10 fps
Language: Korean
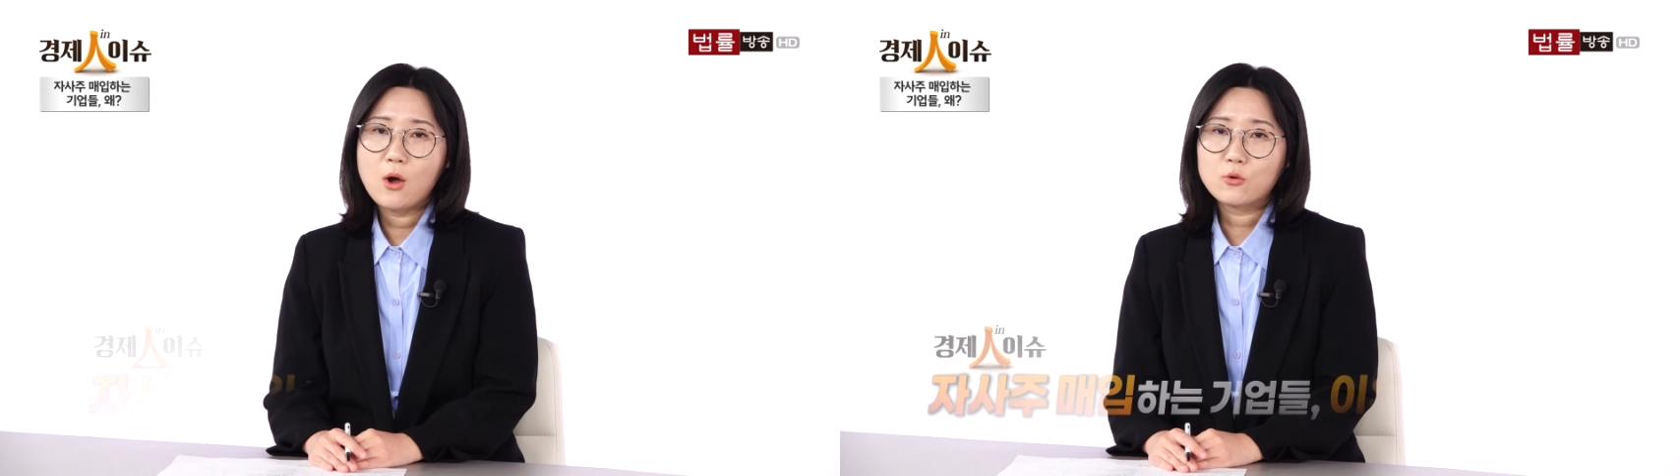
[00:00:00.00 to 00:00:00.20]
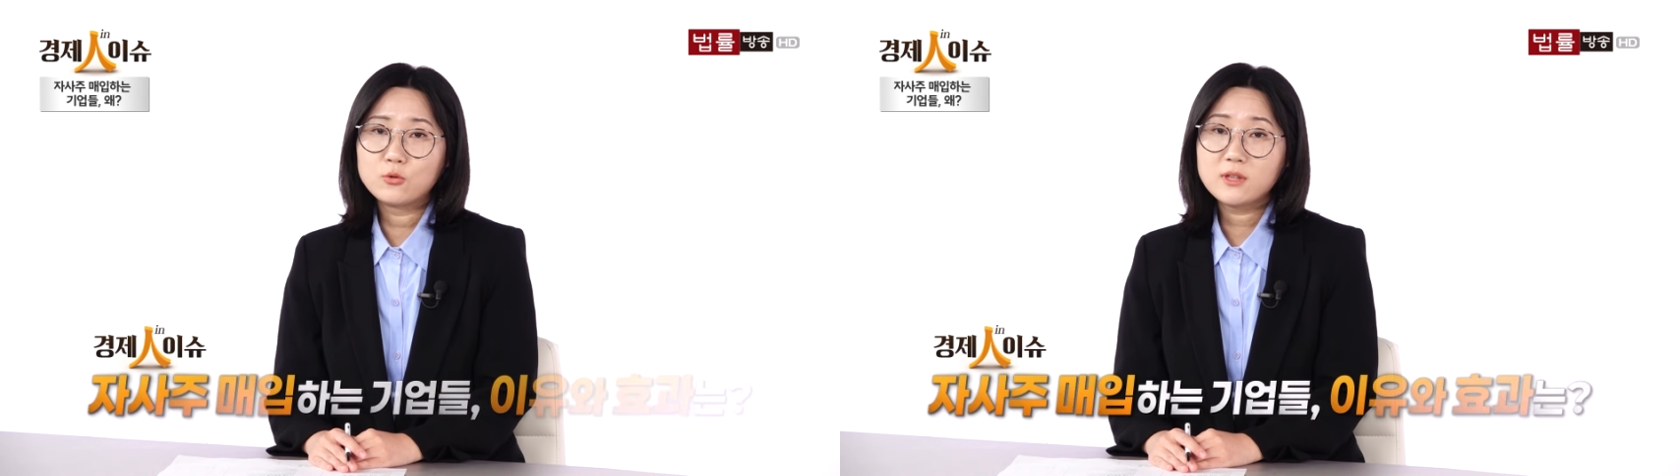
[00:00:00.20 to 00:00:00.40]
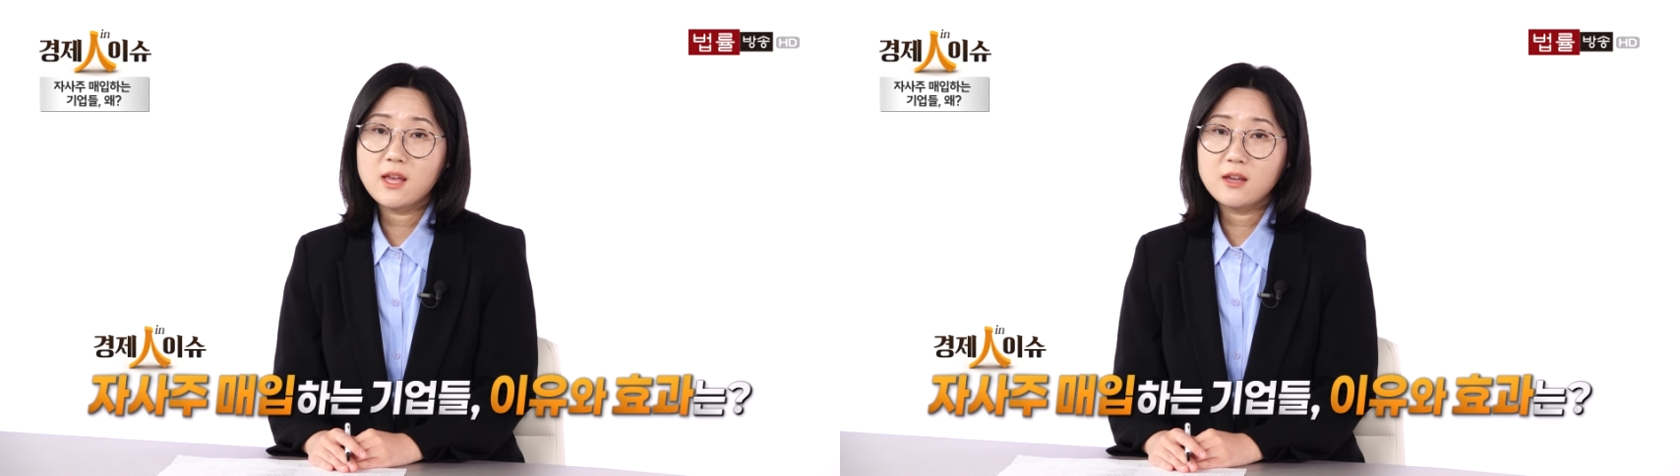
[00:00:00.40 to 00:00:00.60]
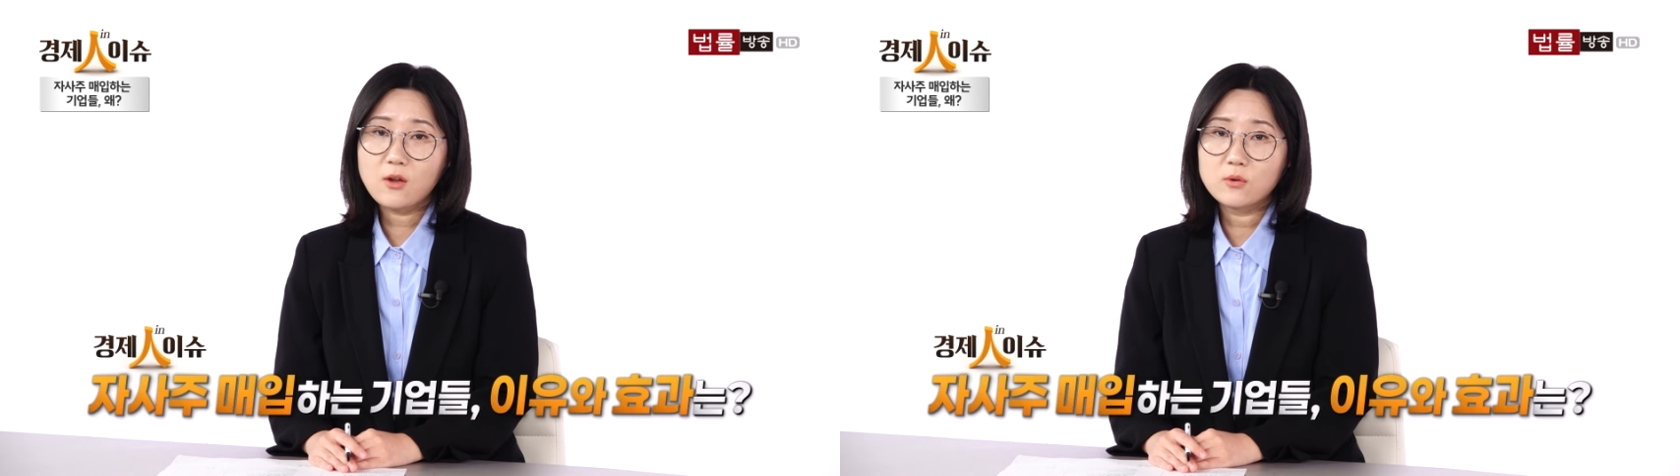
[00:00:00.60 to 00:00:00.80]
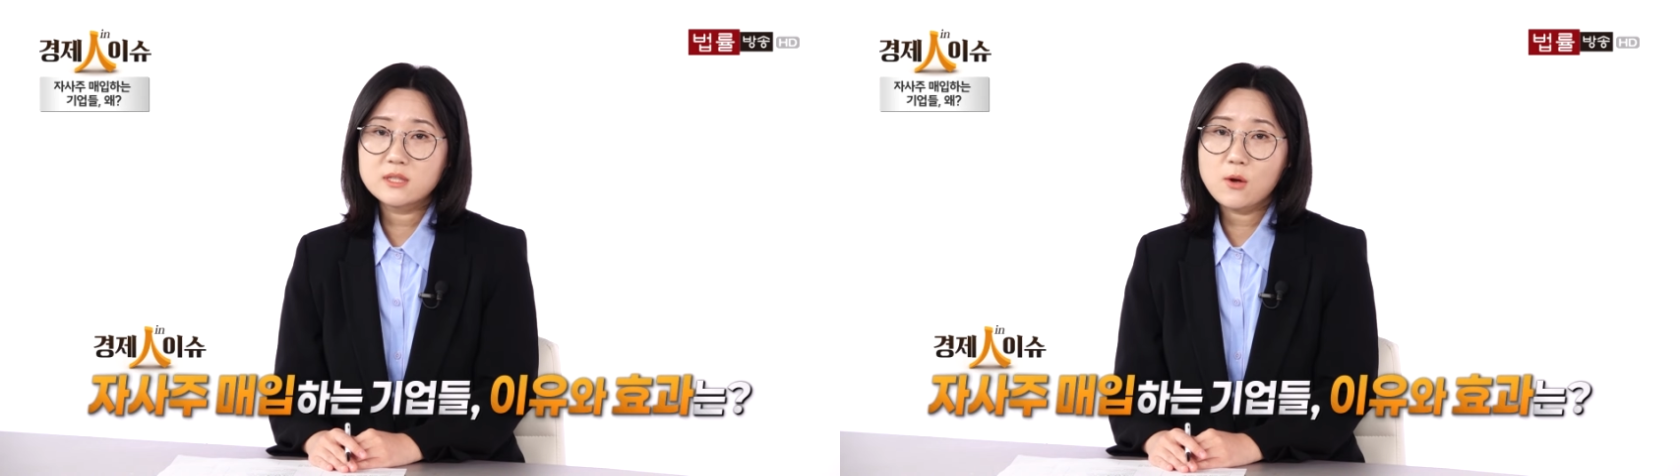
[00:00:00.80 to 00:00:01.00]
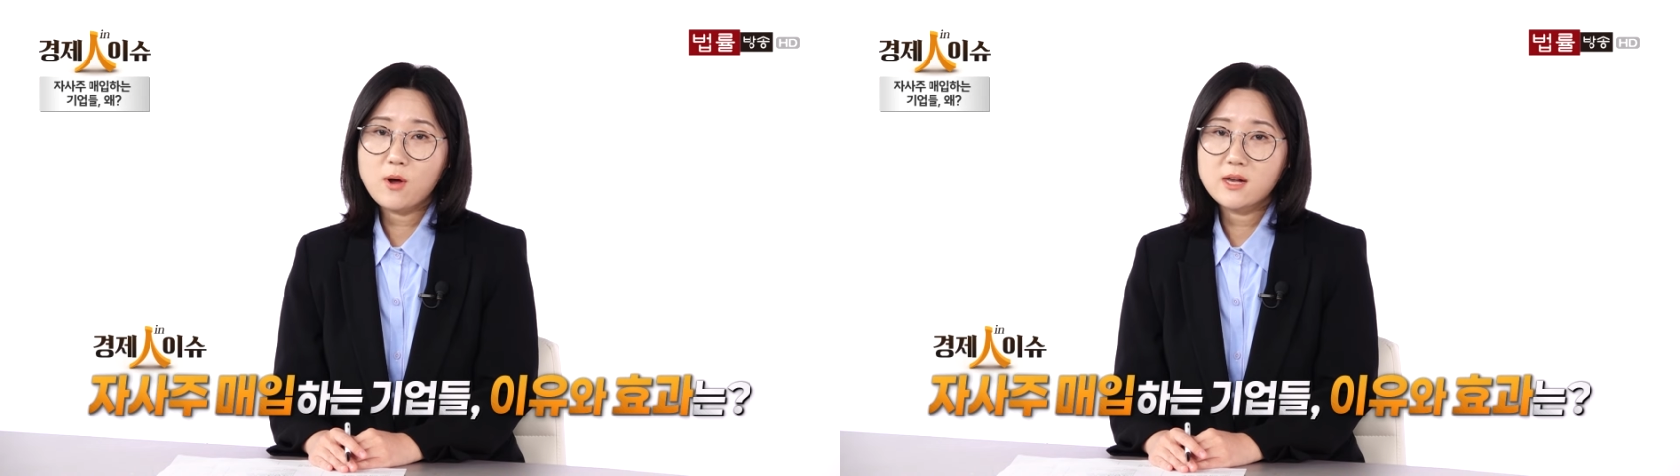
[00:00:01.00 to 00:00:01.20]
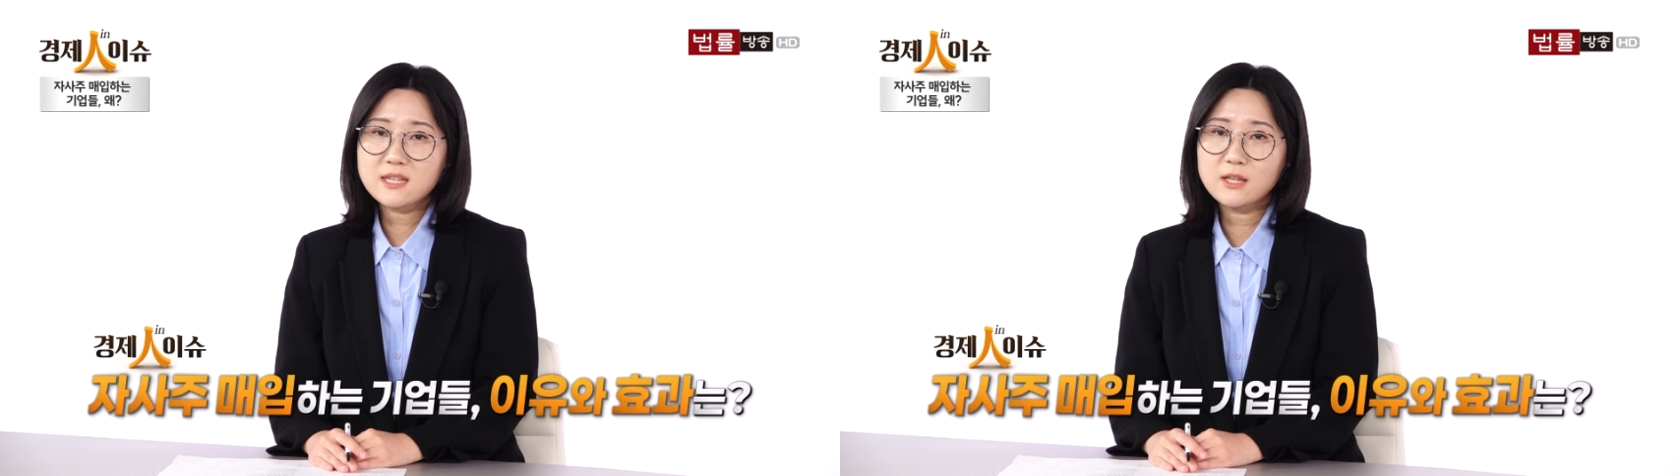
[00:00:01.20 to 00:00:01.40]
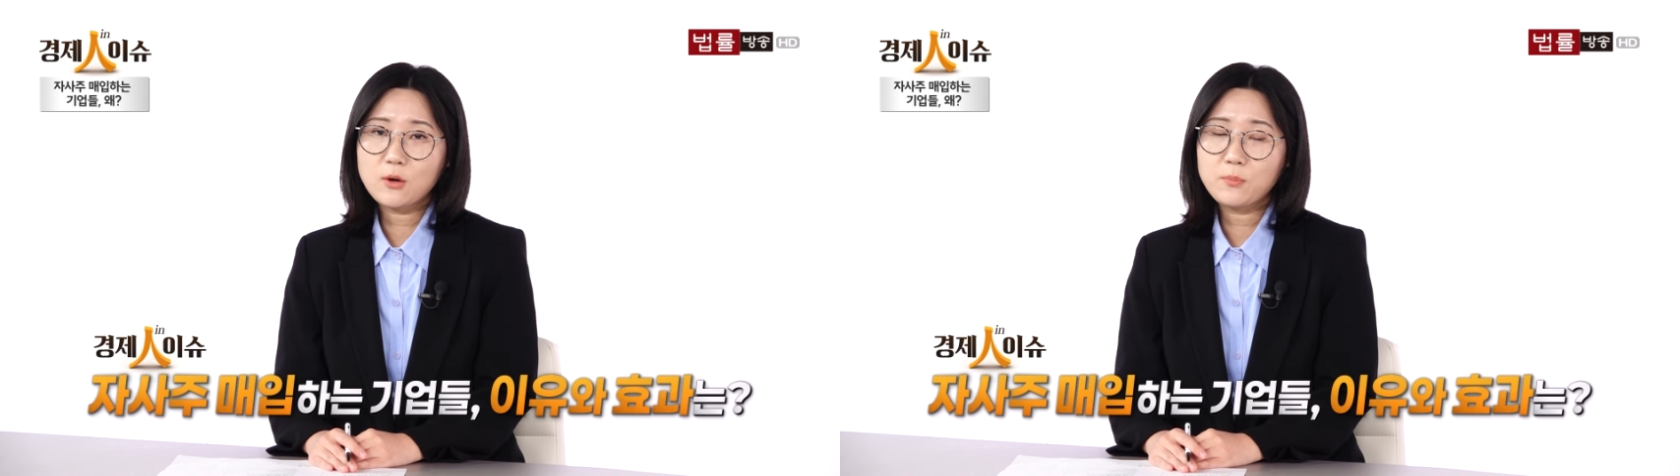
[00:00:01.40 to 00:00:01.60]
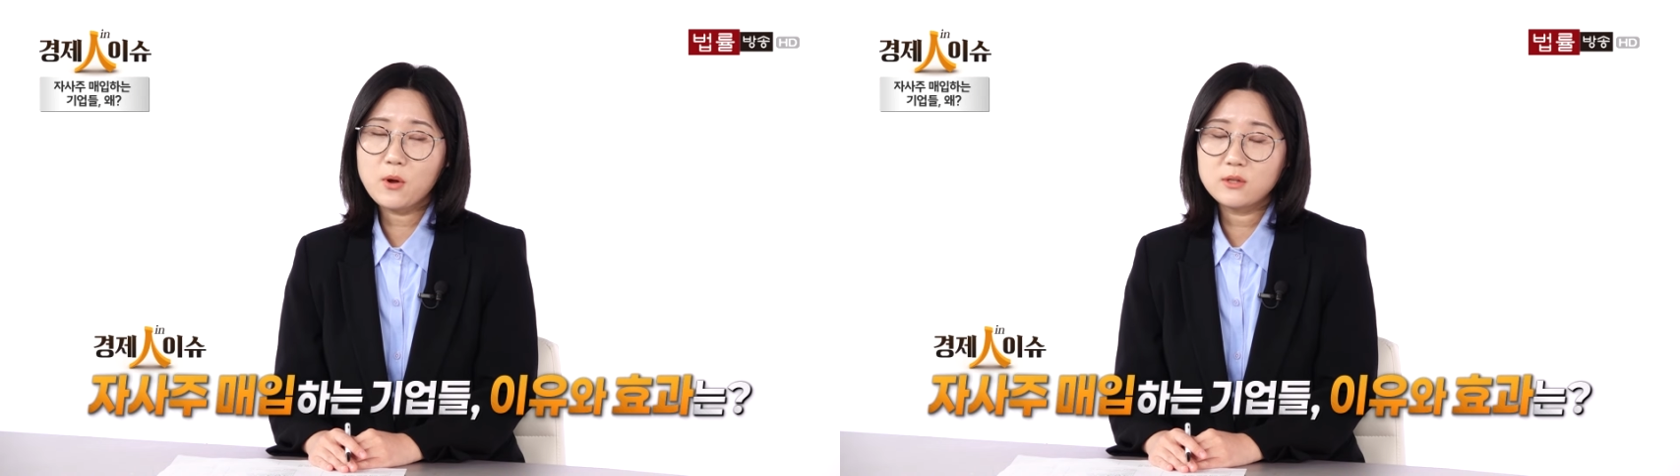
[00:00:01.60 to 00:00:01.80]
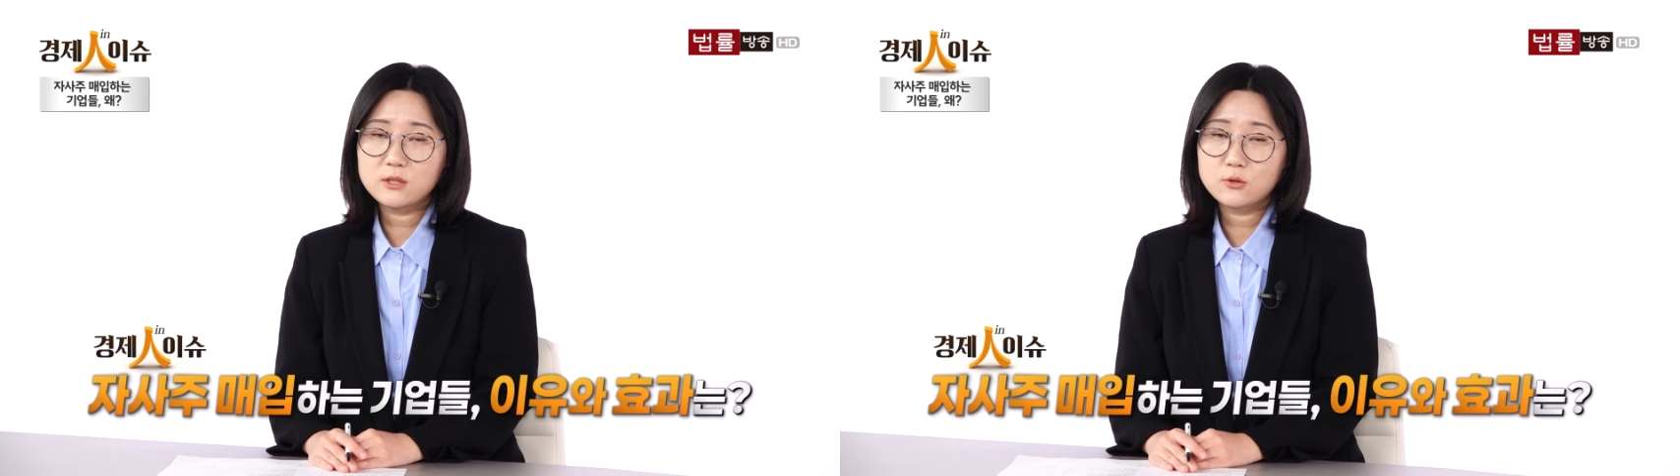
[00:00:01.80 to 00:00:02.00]
국내 경제와
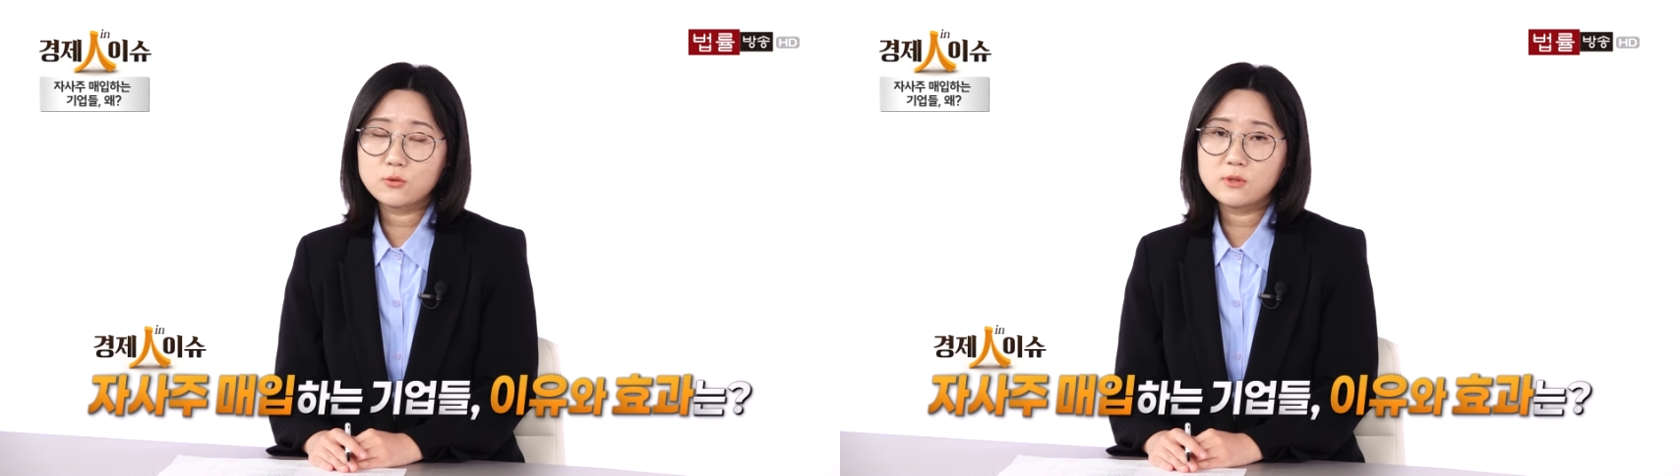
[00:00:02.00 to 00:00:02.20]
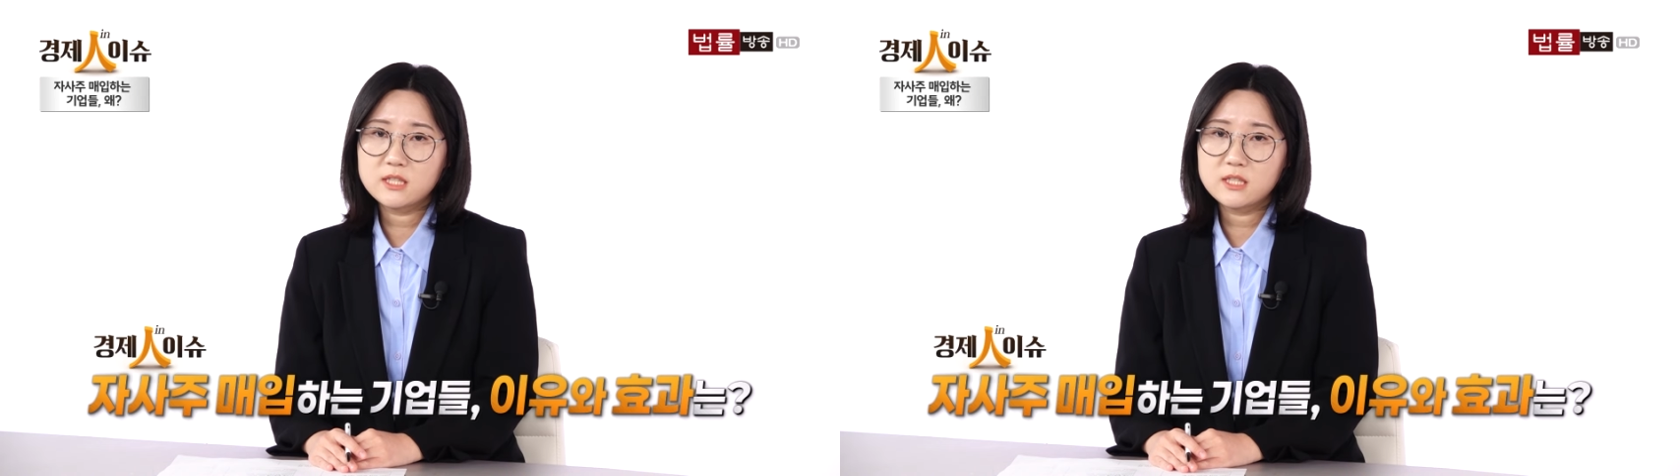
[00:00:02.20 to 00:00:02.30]
산업별 이슈를